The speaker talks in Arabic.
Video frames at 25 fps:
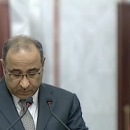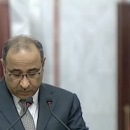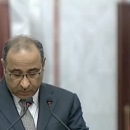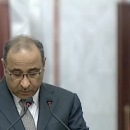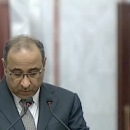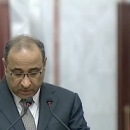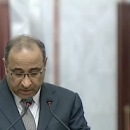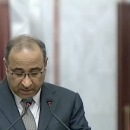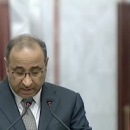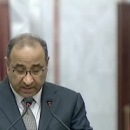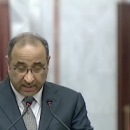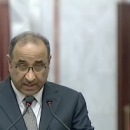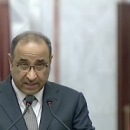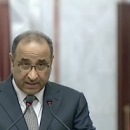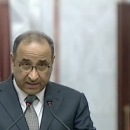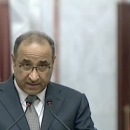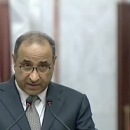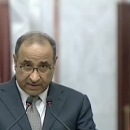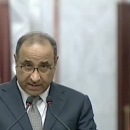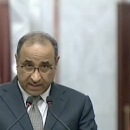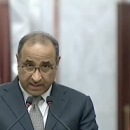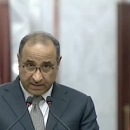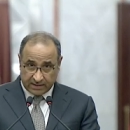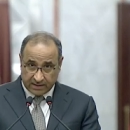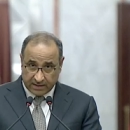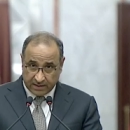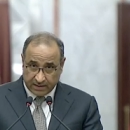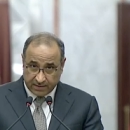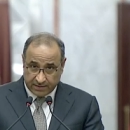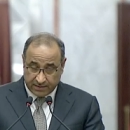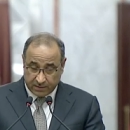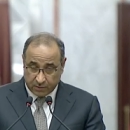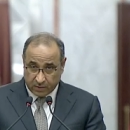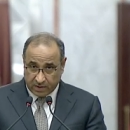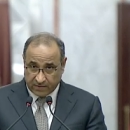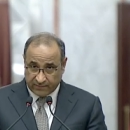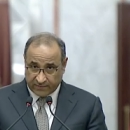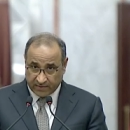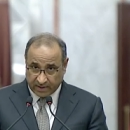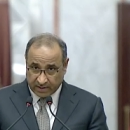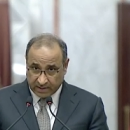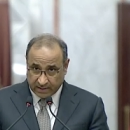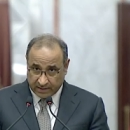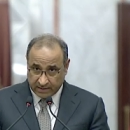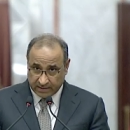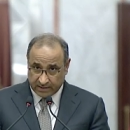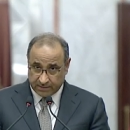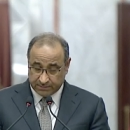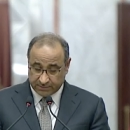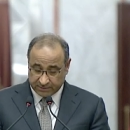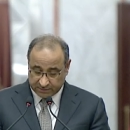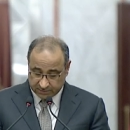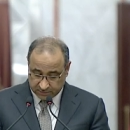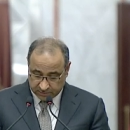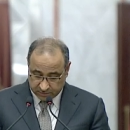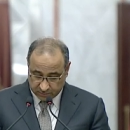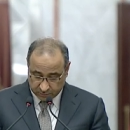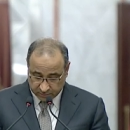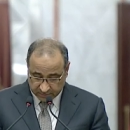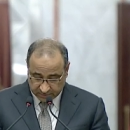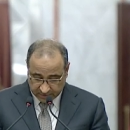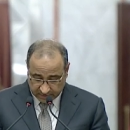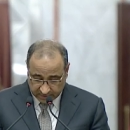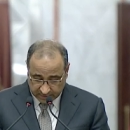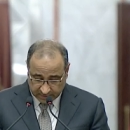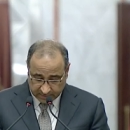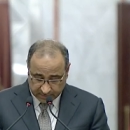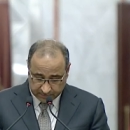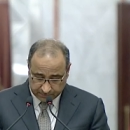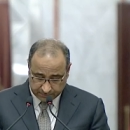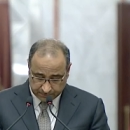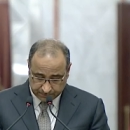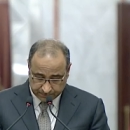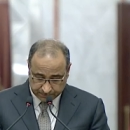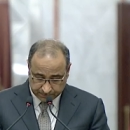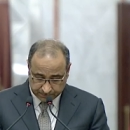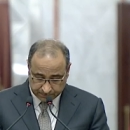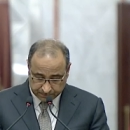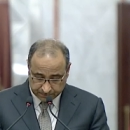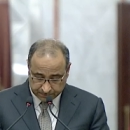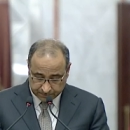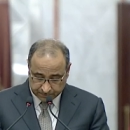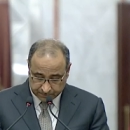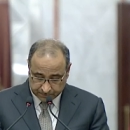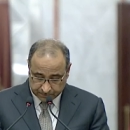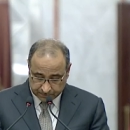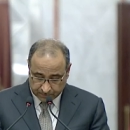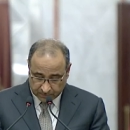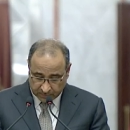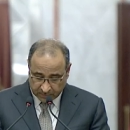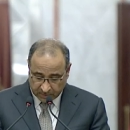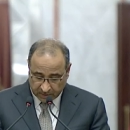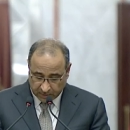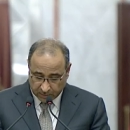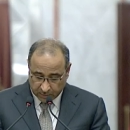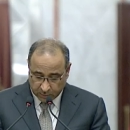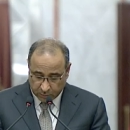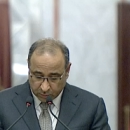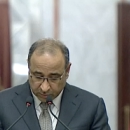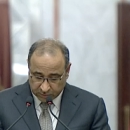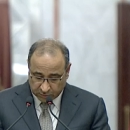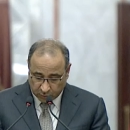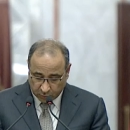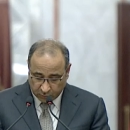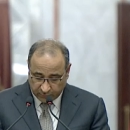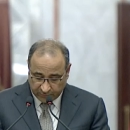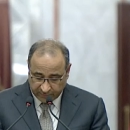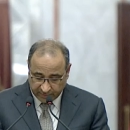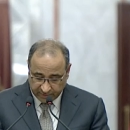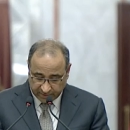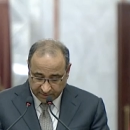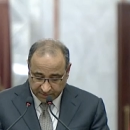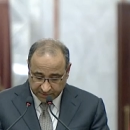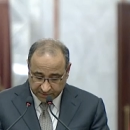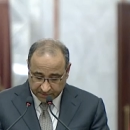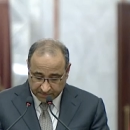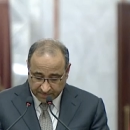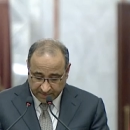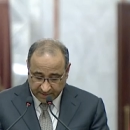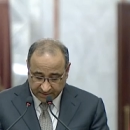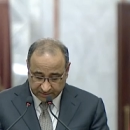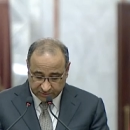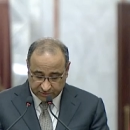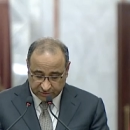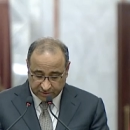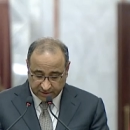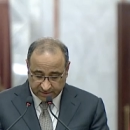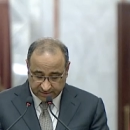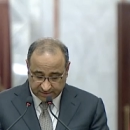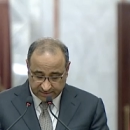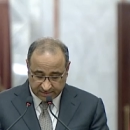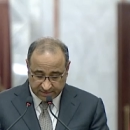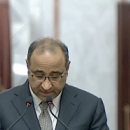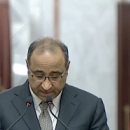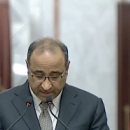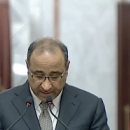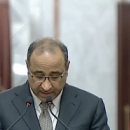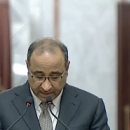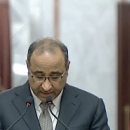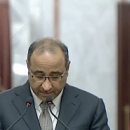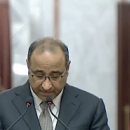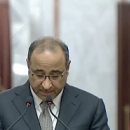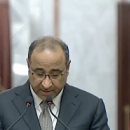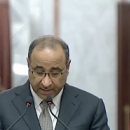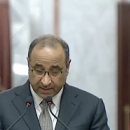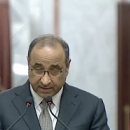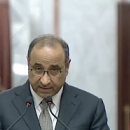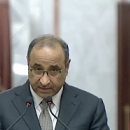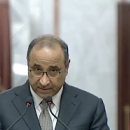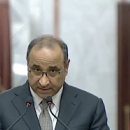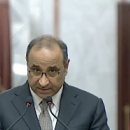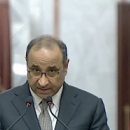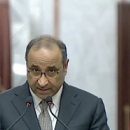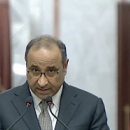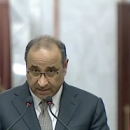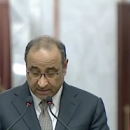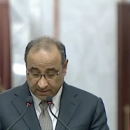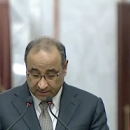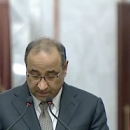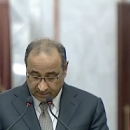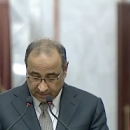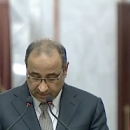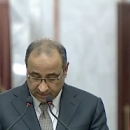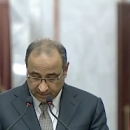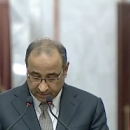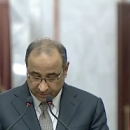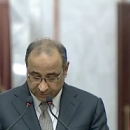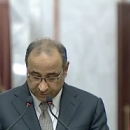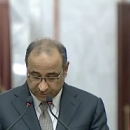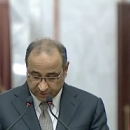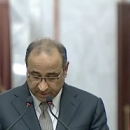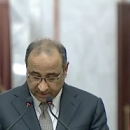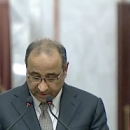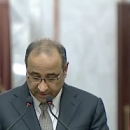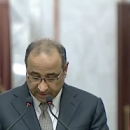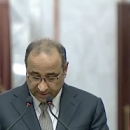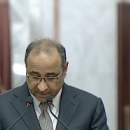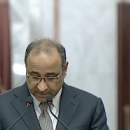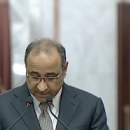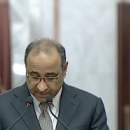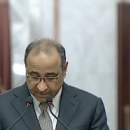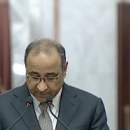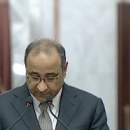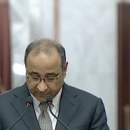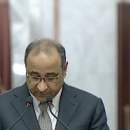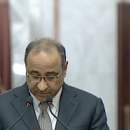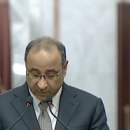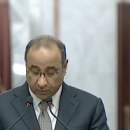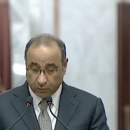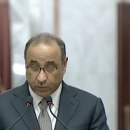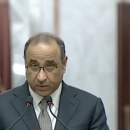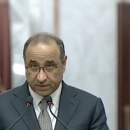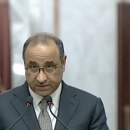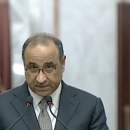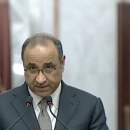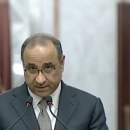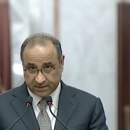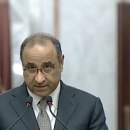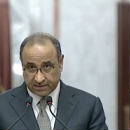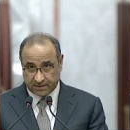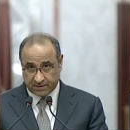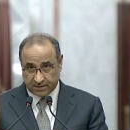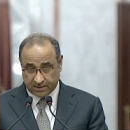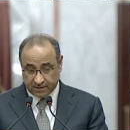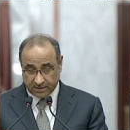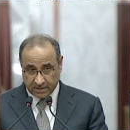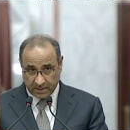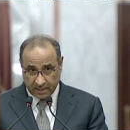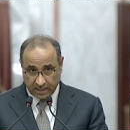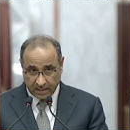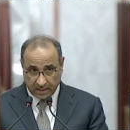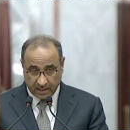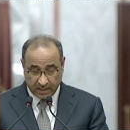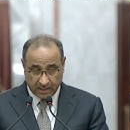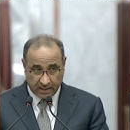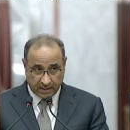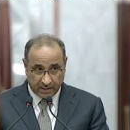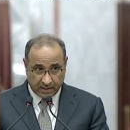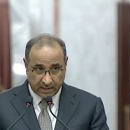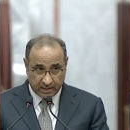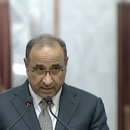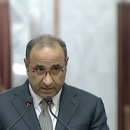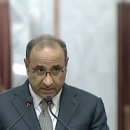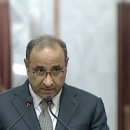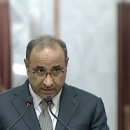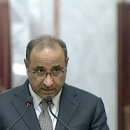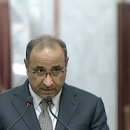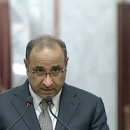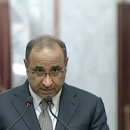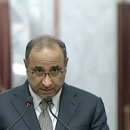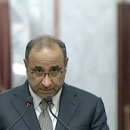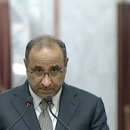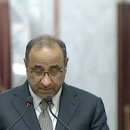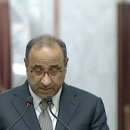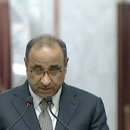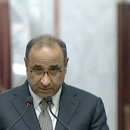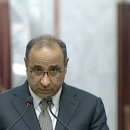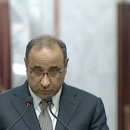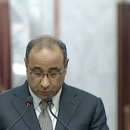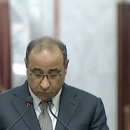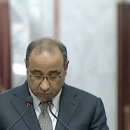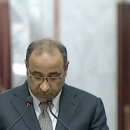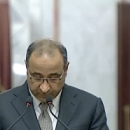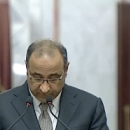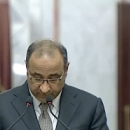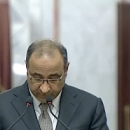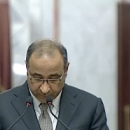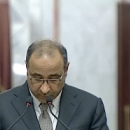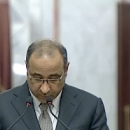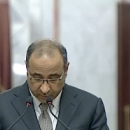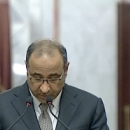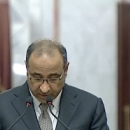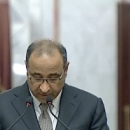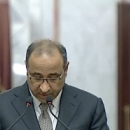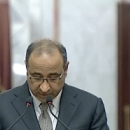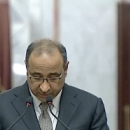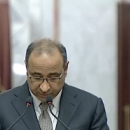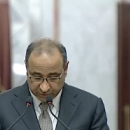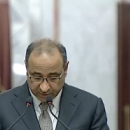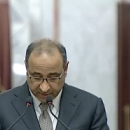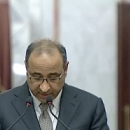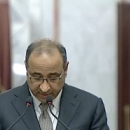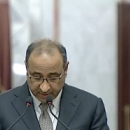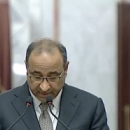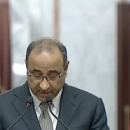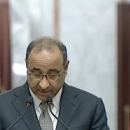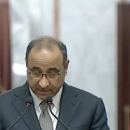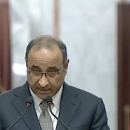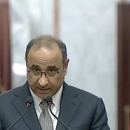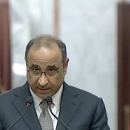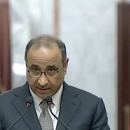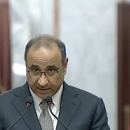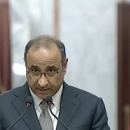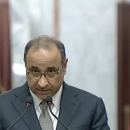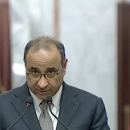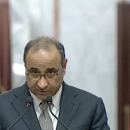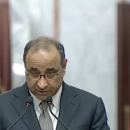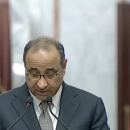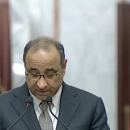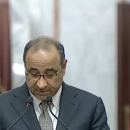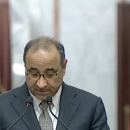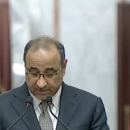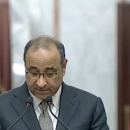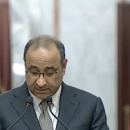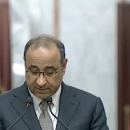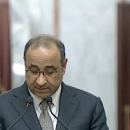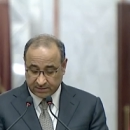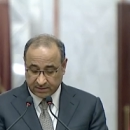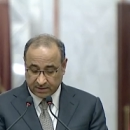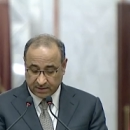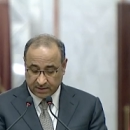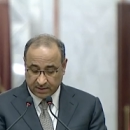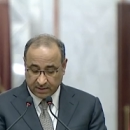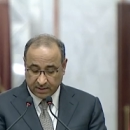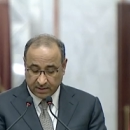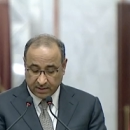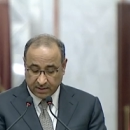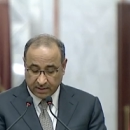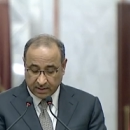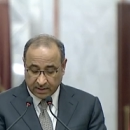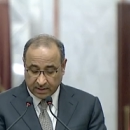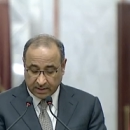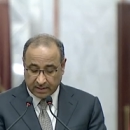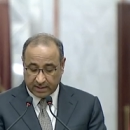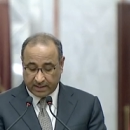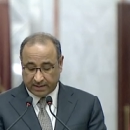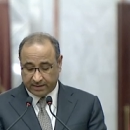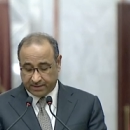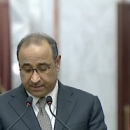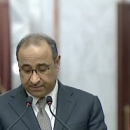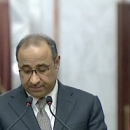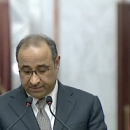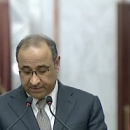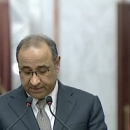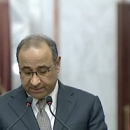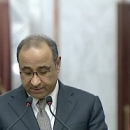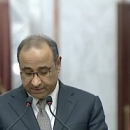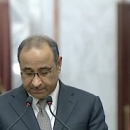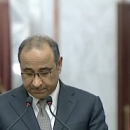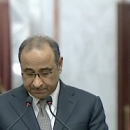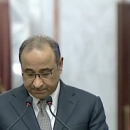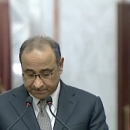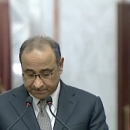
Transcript: والقرار الثاني الذي وافق عليه مجلس الوزراء هو توفير خدمات جس الآبار لصالح شركة نفط الوسط هذه الخدمات توفرها شركة الجس العربيه